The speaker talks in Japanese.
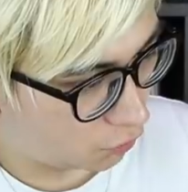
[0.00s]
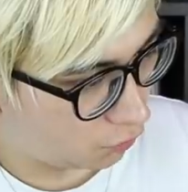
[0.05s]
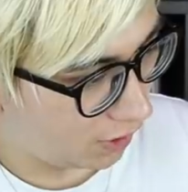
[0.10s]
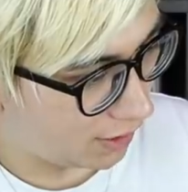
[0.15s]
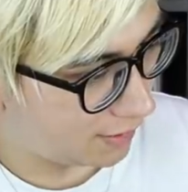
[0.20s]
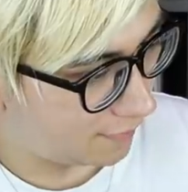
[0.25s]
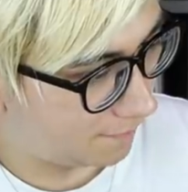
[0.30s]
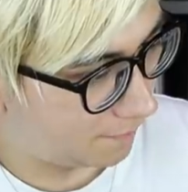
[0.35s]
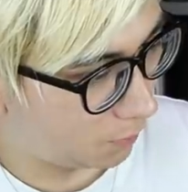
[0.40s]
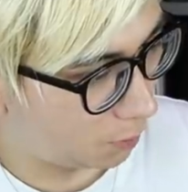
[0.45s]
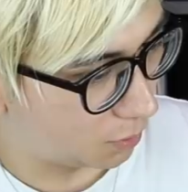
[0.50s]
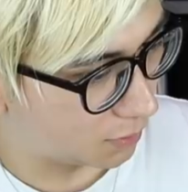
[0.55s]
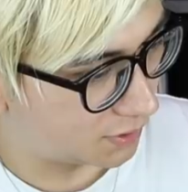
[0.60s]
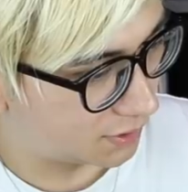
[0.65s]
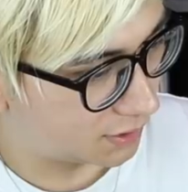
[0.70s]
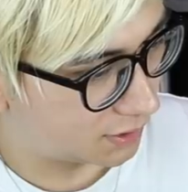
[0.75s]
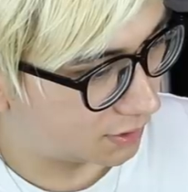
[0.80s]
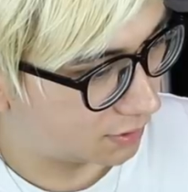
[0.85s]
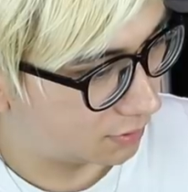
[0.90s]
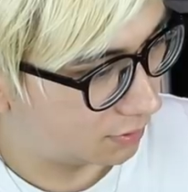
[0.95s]

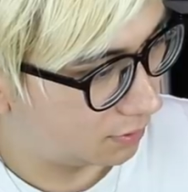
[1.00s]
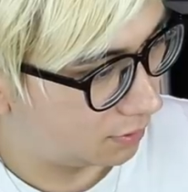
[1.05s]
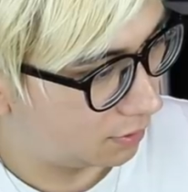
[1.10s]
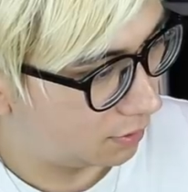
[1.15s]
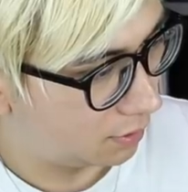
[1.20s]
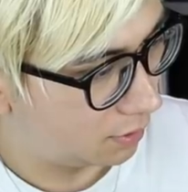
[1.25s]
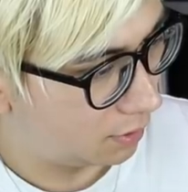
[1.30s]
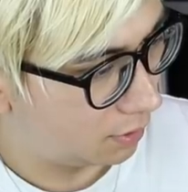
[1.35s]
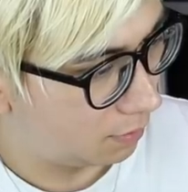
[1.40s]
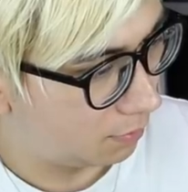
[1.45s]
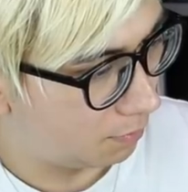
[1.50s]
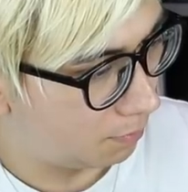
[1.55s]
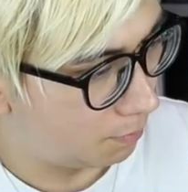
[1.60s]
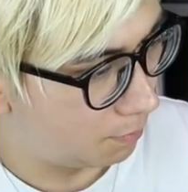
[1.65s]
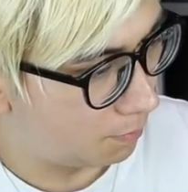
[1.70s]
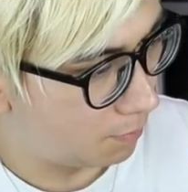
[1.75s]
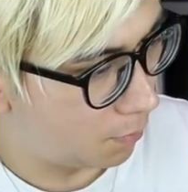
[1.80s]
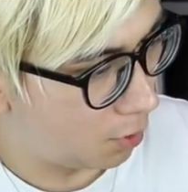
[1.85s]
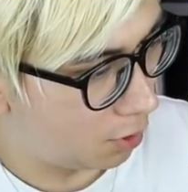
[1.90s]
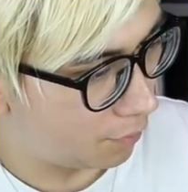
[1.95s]
トライクフォース
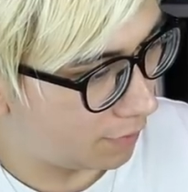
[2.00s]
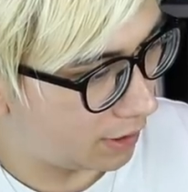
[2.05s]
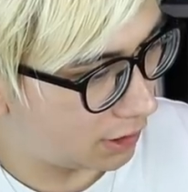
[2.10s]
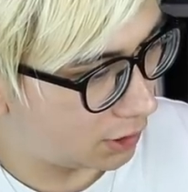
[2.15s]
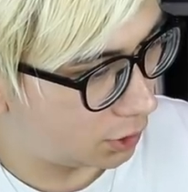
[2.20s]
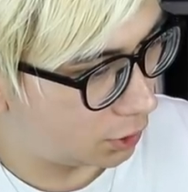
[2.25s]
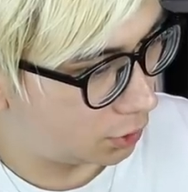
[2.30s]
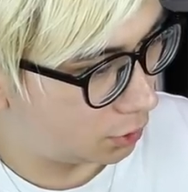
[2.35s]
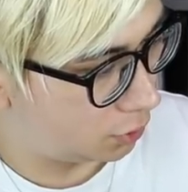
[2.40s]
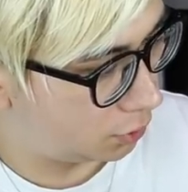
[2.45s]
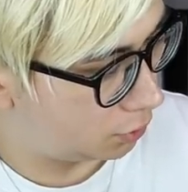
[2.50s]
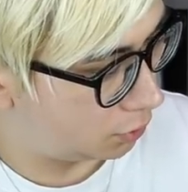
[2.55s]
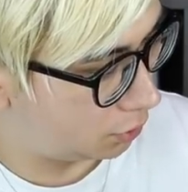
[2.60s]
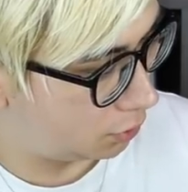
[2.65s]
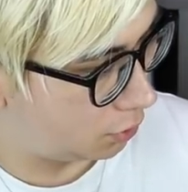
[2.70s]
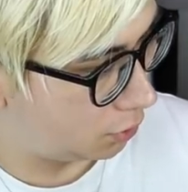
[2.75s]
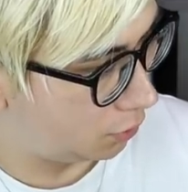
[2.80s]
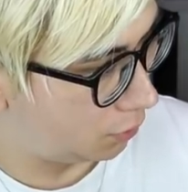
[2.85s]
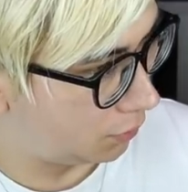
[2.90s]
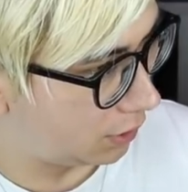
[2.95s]
モレ
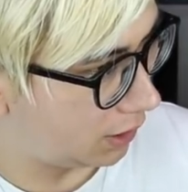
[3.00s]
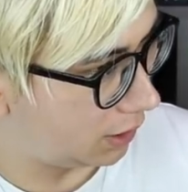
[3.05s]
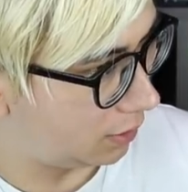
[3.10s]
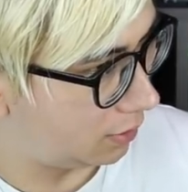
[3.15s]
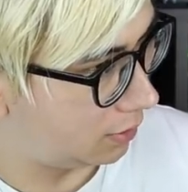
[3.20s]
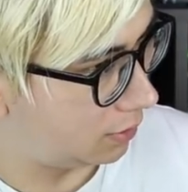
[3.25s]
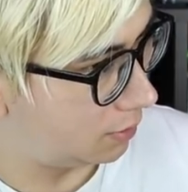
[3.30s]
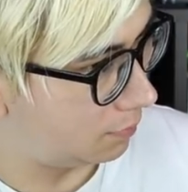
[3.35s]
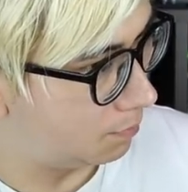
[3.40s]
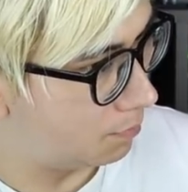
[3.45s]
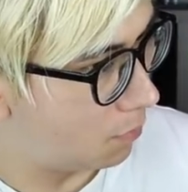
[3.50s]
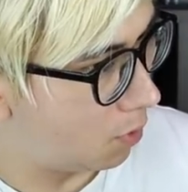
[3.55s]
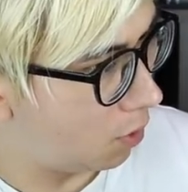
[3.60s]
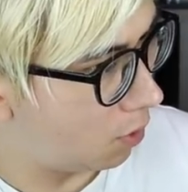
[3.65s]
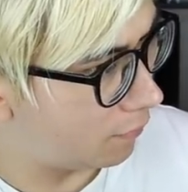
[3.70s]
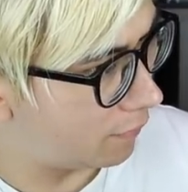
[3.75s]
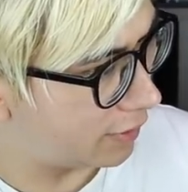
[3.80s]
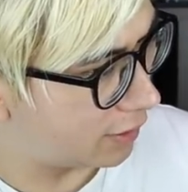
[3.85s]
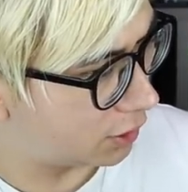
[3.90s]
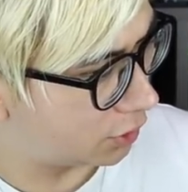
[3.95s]
トゥリ
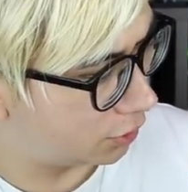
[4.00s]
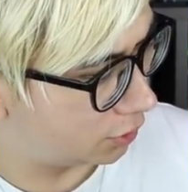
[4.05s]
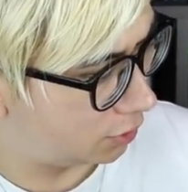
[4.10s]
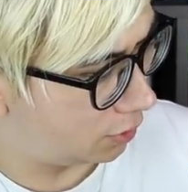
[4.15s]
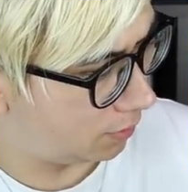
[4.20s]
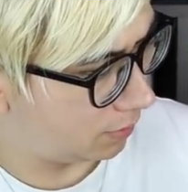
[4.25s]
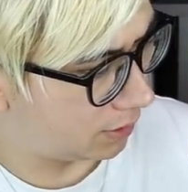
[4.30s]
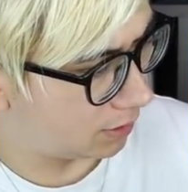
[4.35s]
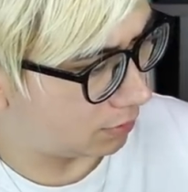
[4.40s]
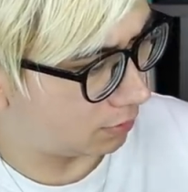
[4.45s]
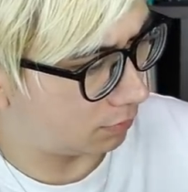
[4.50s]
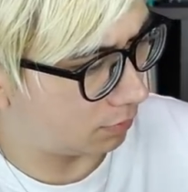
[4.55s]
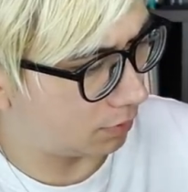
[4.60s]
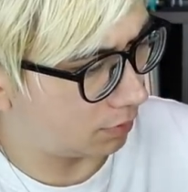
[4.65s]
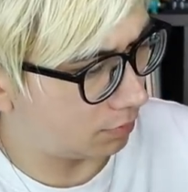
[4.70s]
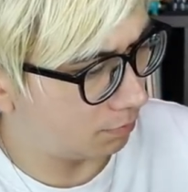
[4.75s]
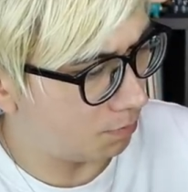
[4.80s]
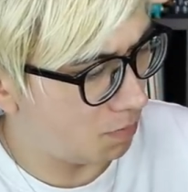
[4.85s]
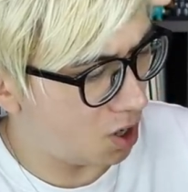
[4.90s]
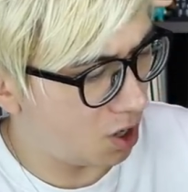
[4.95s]
モレトゥリ
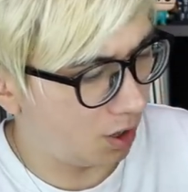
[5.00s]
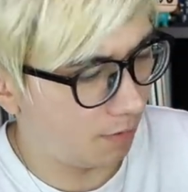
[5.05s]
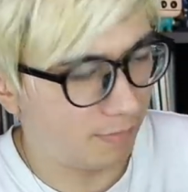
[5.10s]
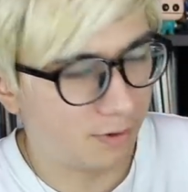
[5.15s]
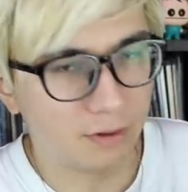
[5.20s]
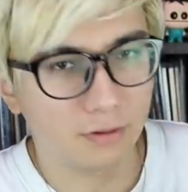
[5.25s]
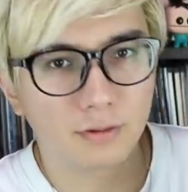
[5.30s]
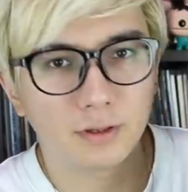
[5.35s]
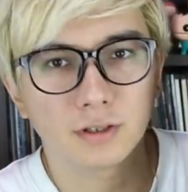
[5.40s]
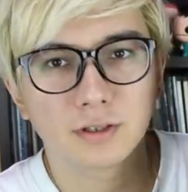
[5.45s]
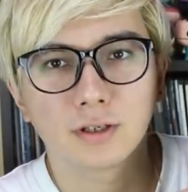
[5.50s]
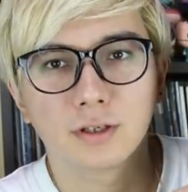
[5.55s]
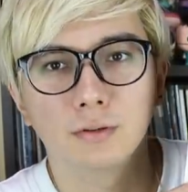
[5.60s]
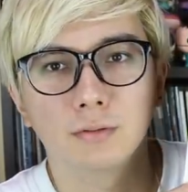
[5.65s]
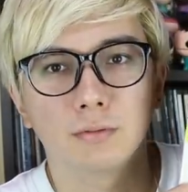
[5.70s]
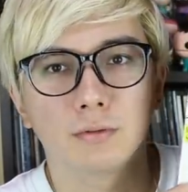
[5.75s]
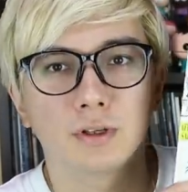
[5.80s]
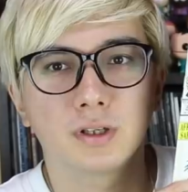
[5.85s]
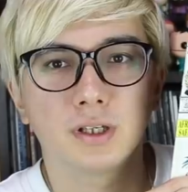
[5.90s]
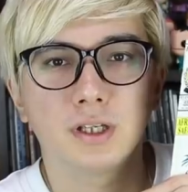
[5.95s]
マーベルですけ
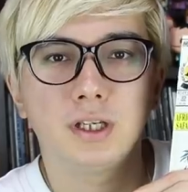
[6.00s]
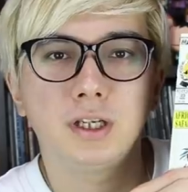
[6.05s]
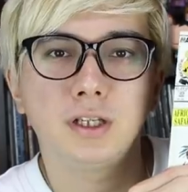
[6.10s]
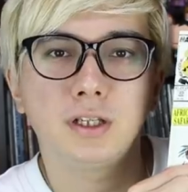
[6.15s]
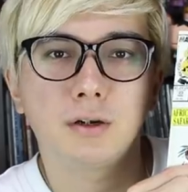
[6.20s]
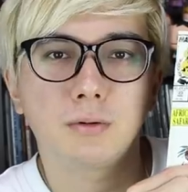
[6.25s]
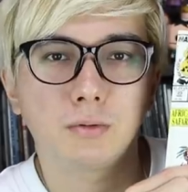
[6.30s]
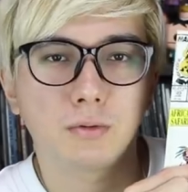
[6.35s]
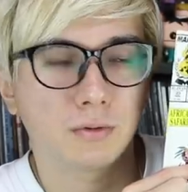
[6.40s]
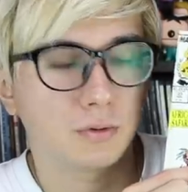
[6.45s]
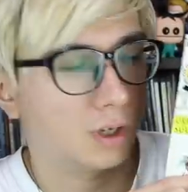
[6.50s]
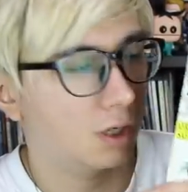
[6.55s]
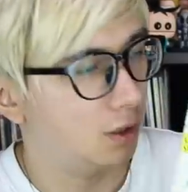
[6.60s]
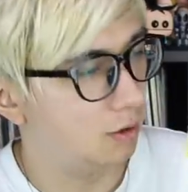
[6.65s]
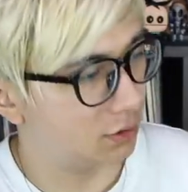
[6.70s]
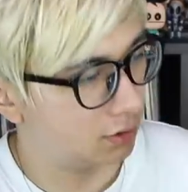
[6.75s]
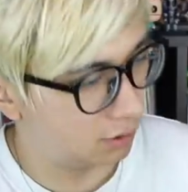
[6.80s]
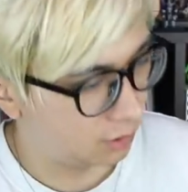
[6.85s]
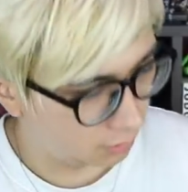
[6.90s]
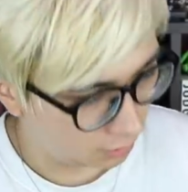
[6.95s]
ど聞いたことないですか。